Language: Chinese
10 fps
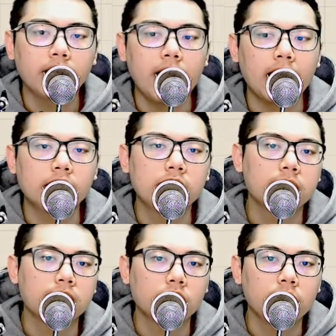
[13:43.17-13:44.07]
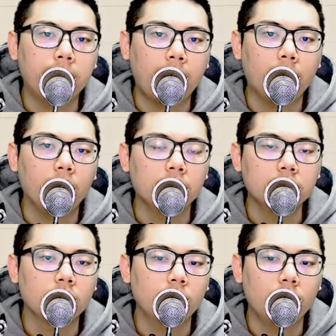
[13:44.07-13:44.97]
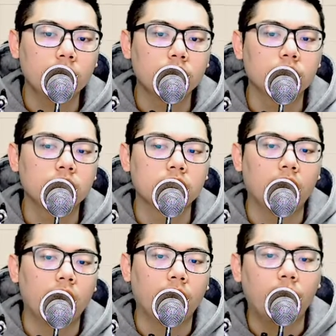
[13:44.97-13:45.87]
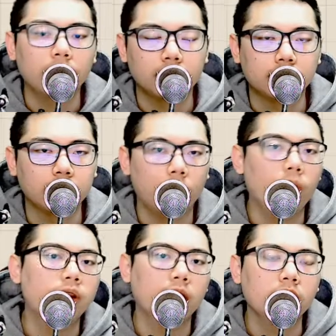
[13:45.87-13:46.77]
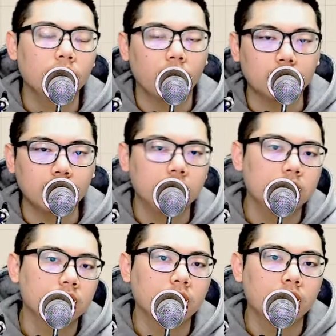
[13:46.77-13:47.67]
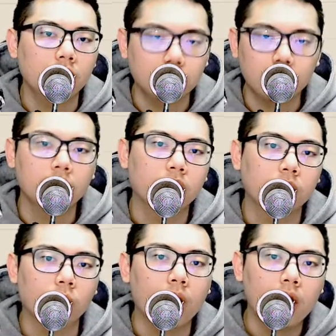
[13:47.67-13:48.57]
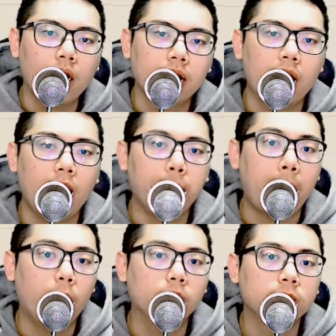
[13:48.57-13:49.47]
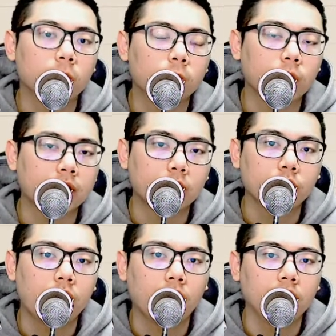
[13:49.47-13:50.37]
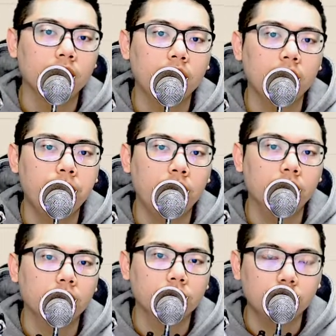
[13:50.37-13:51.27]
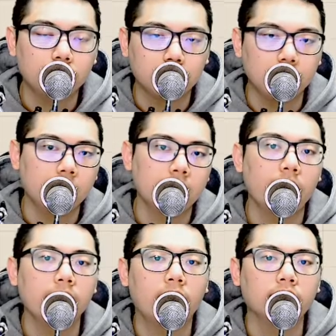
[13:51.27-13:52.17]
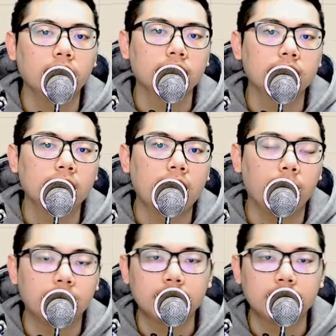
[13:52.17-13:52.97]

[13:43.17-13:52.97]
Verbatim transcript: 的概念基本上就是把握营收获利数字哦，或者是这种获利能力有有效提升的优秀个股。那把握这种转强讯号跟低波动度等等相关的条件，增加我们的